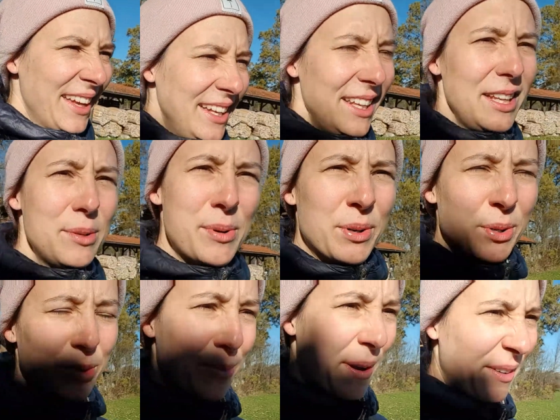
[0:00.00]
Liebe
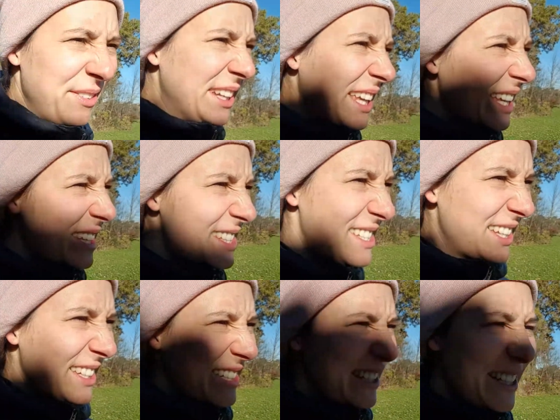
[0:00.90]
Oma, wie geht's
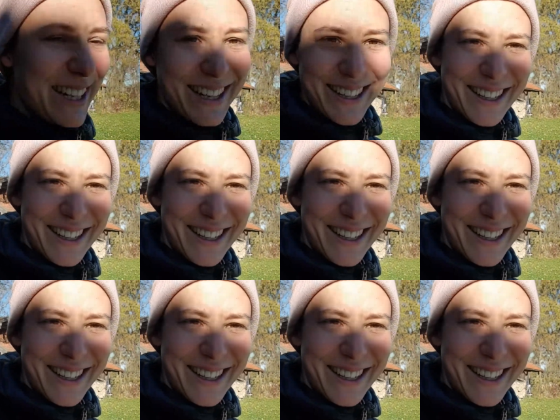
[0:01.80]
denn dir?